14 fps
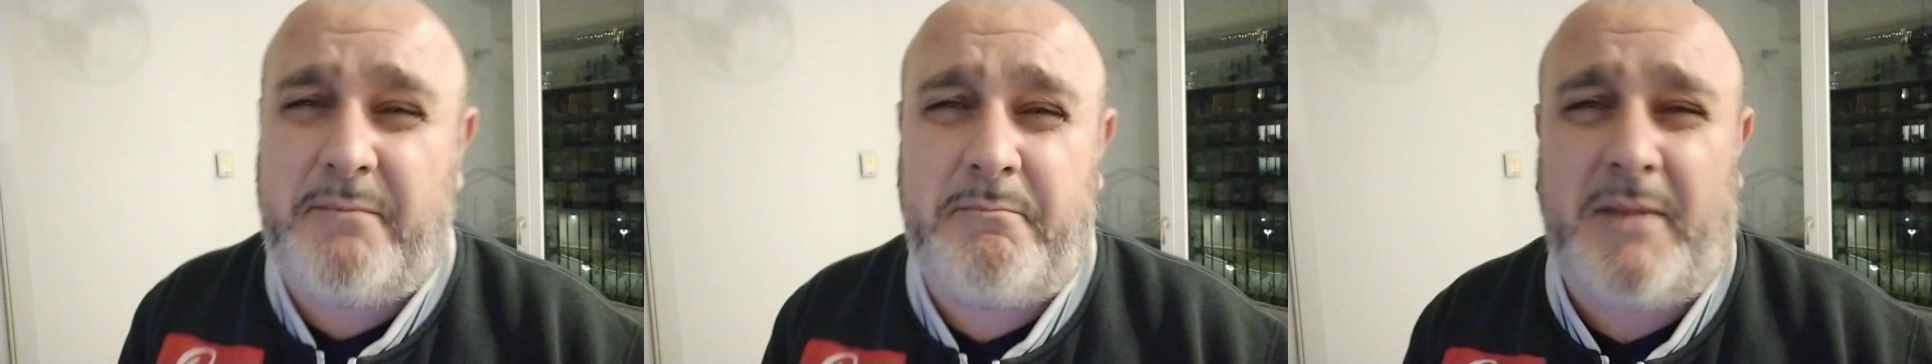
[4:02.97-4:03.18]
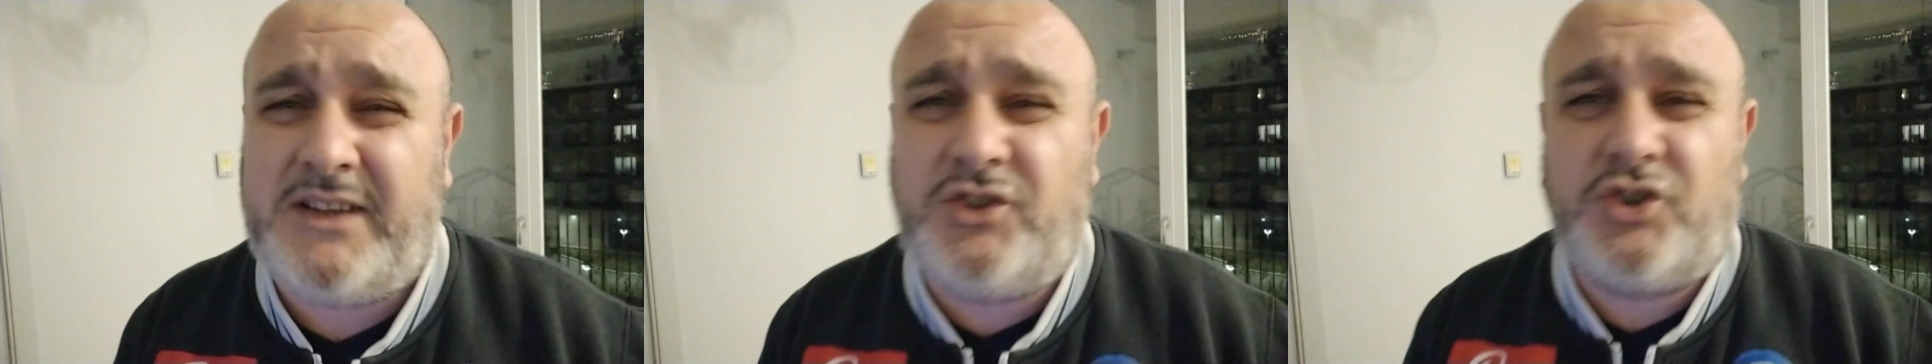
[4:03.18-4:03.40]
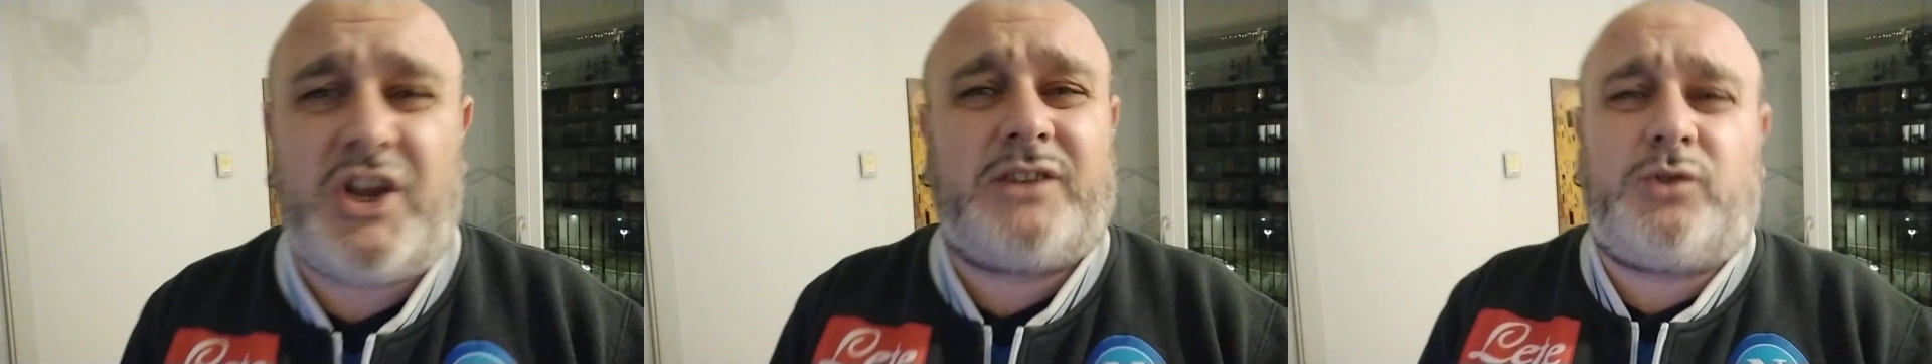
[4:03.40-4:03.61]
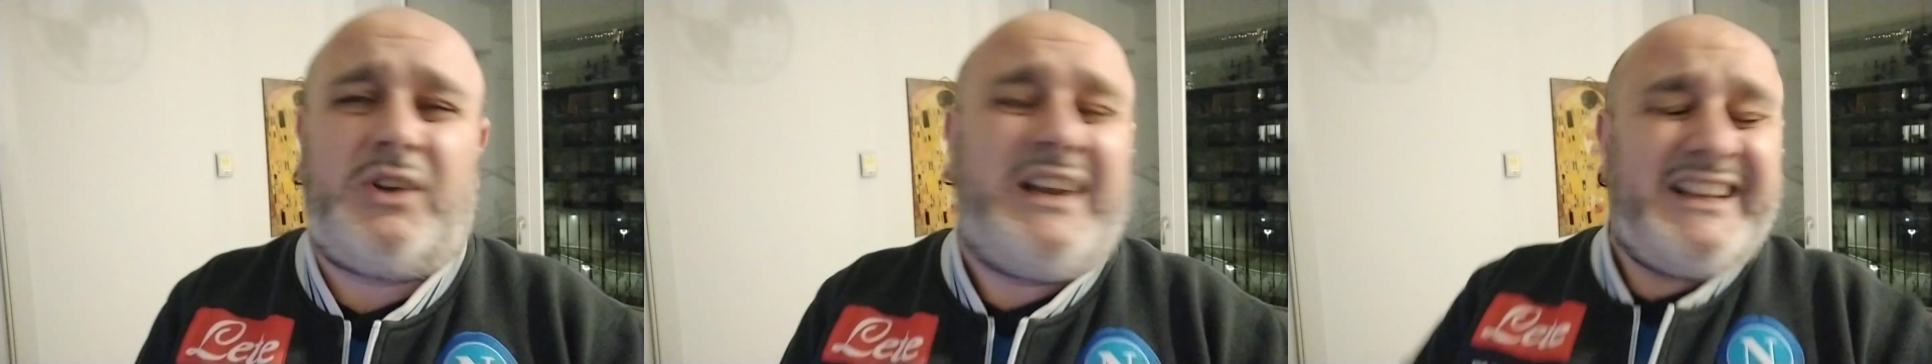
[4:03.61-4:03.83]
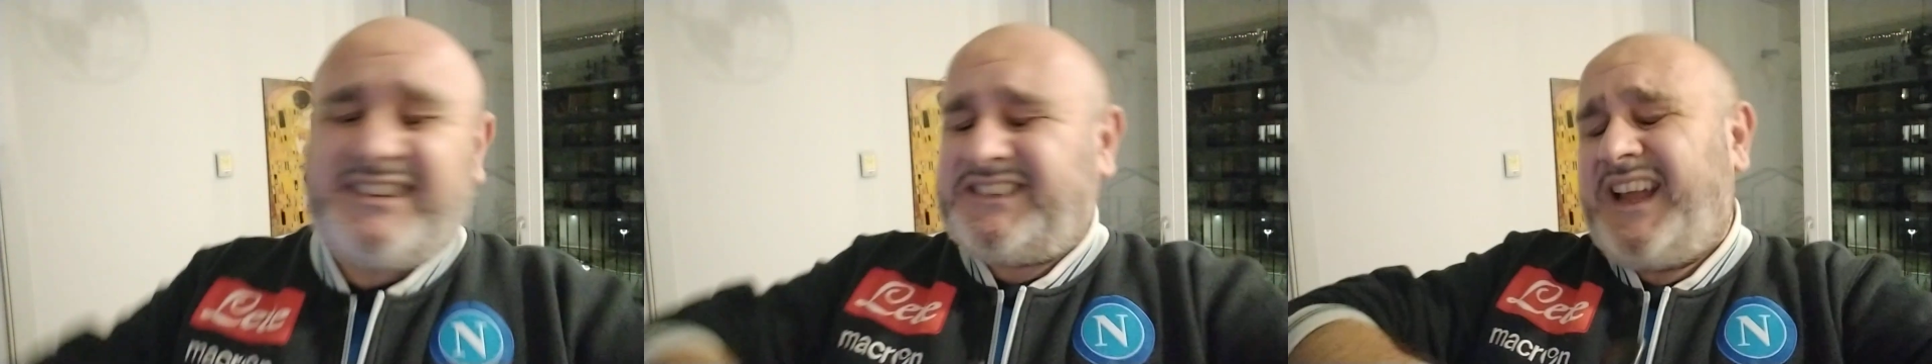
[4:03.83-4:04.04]
mangiato
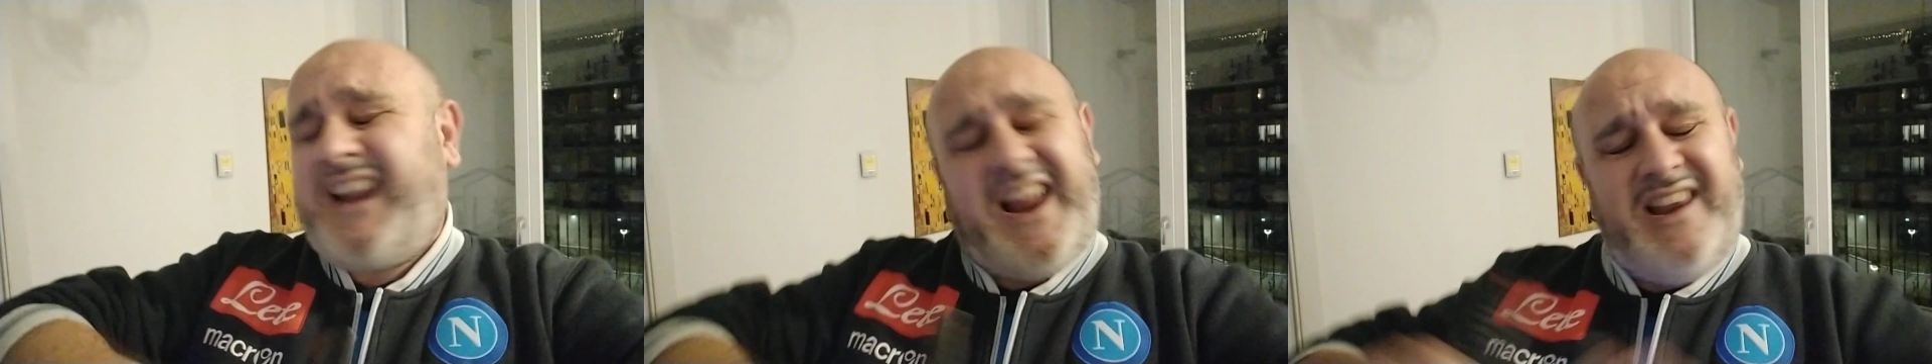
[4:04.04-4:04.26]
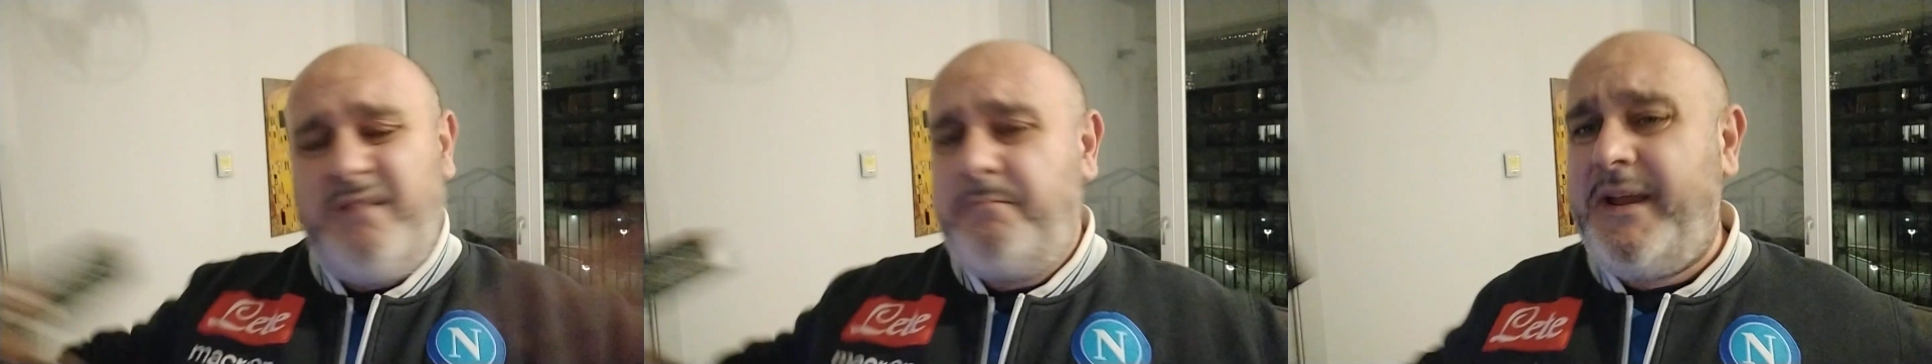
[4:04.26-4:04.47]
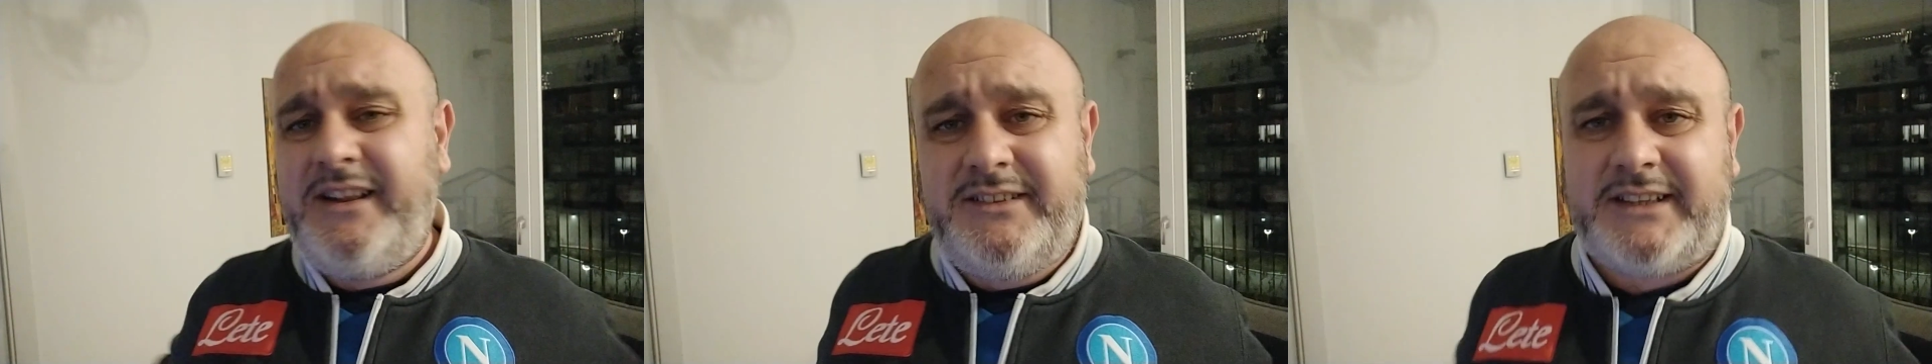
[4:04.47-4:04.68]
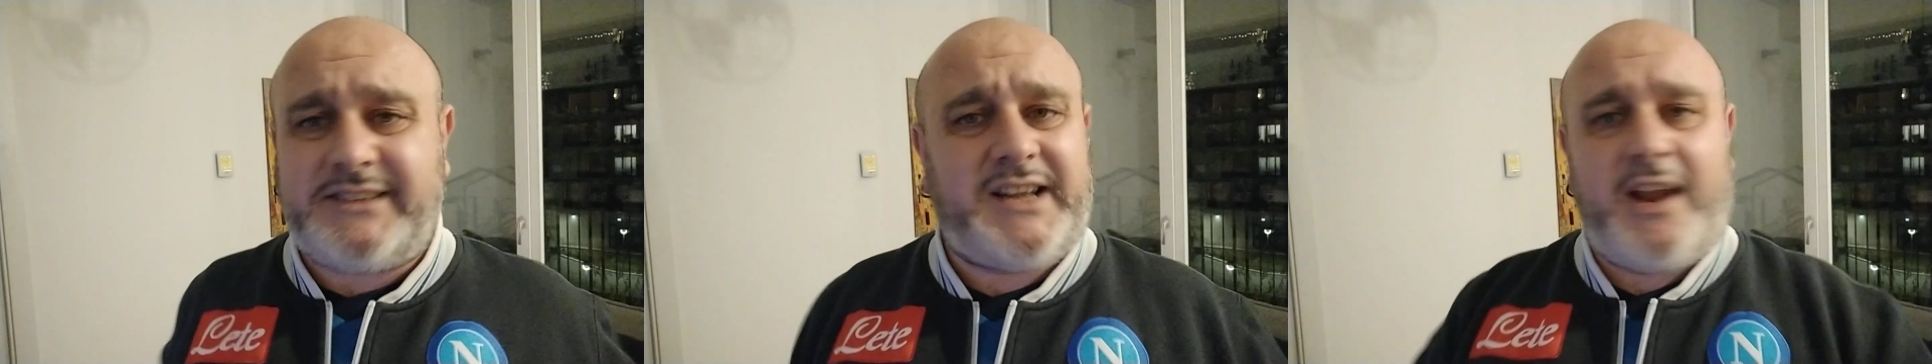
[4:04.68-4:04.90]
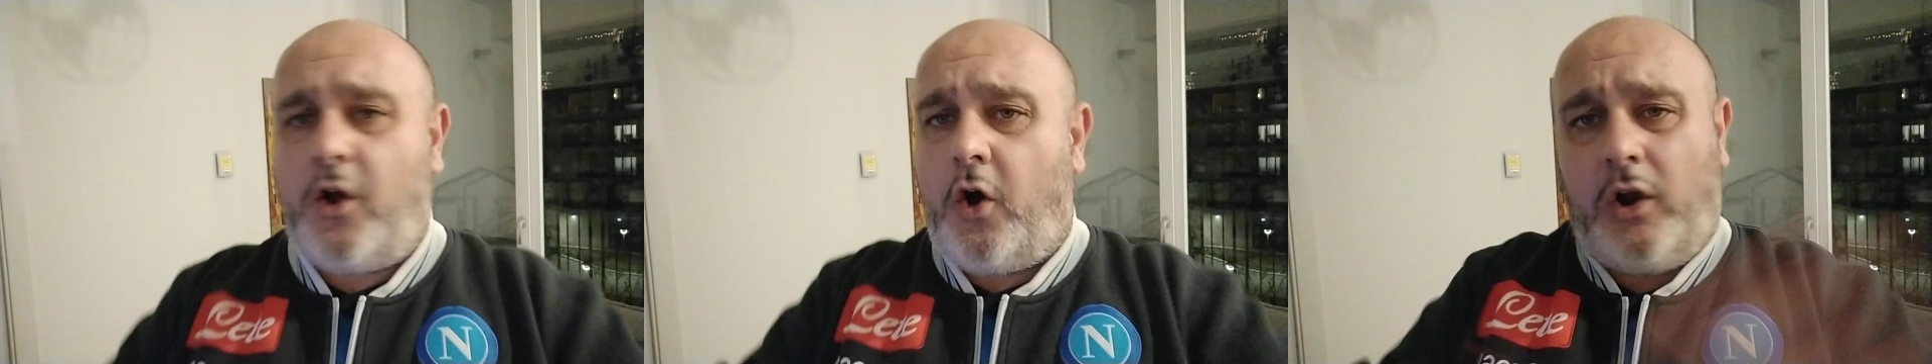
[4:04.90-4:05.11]
letteralmente
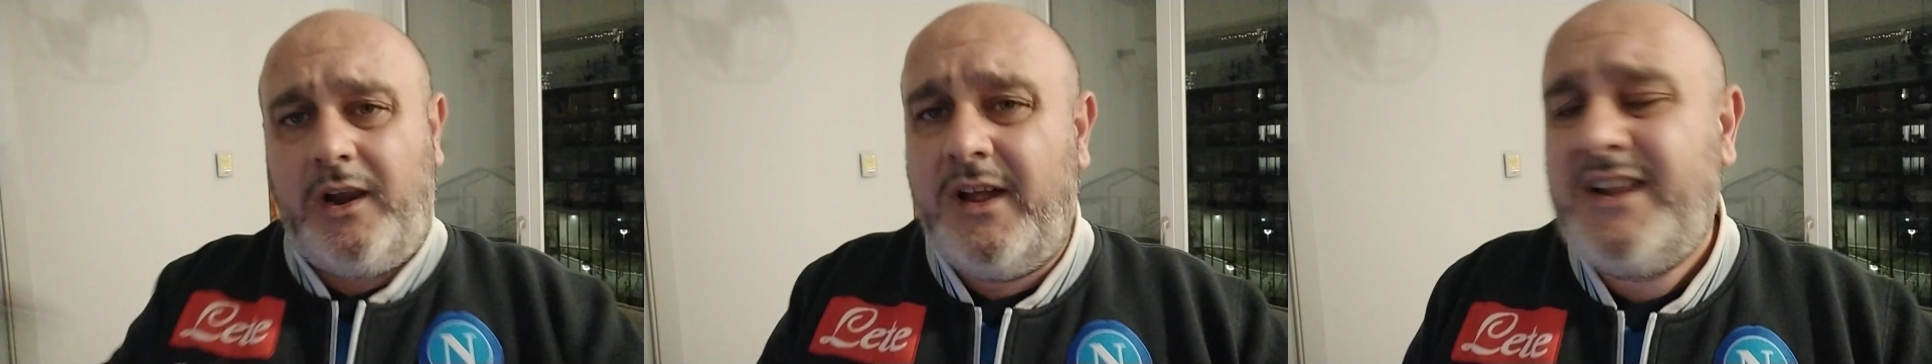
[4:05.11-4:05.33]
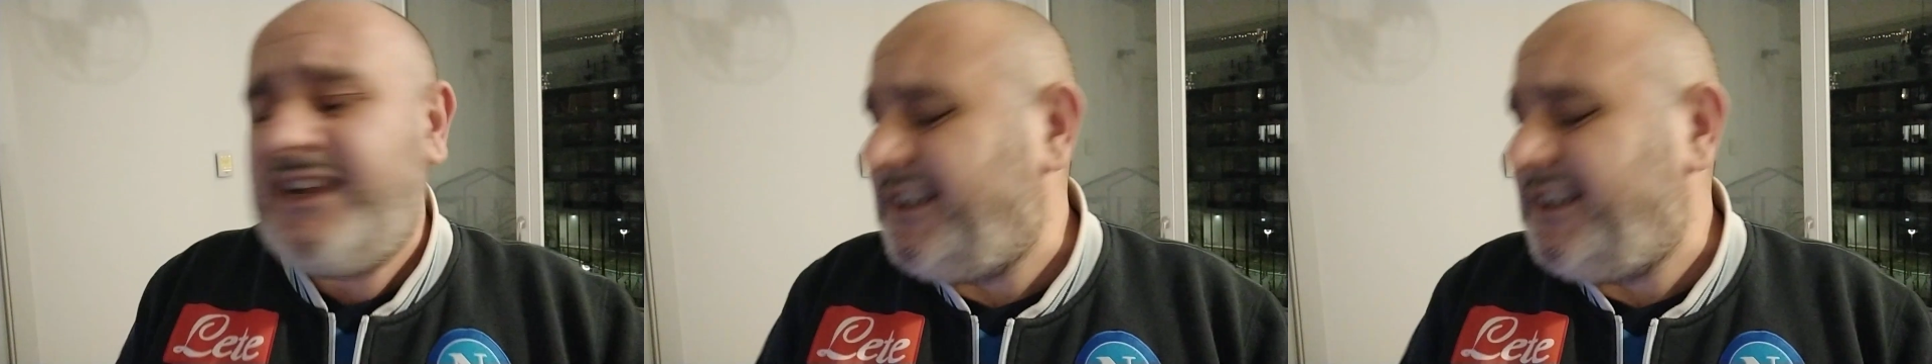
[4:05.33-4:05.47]
tre gol.